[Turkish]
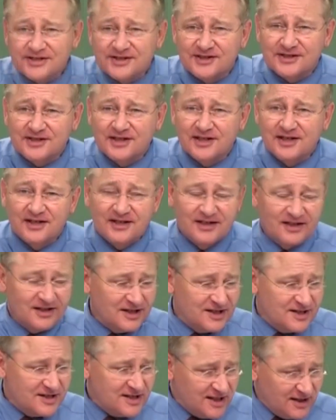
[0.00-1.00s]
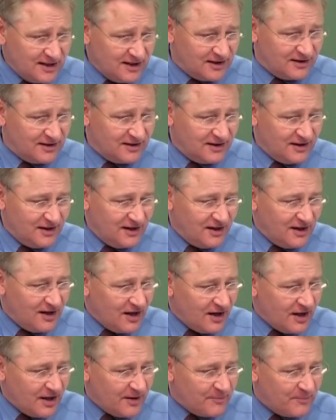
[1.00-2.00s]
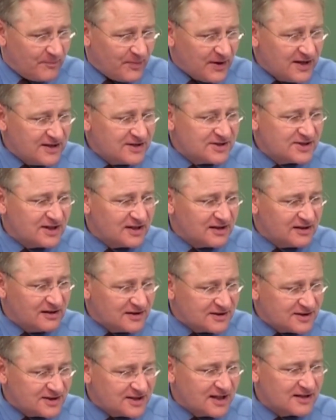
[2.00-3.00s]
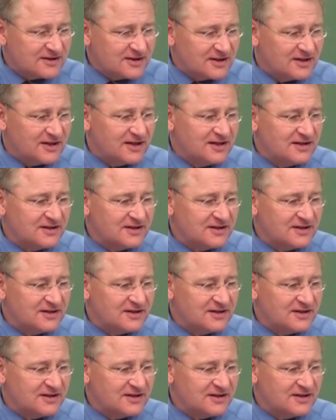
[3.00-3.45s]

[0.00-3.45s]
bile bu hayatın temel ihtiyaçlarına ihtiyacı vardı.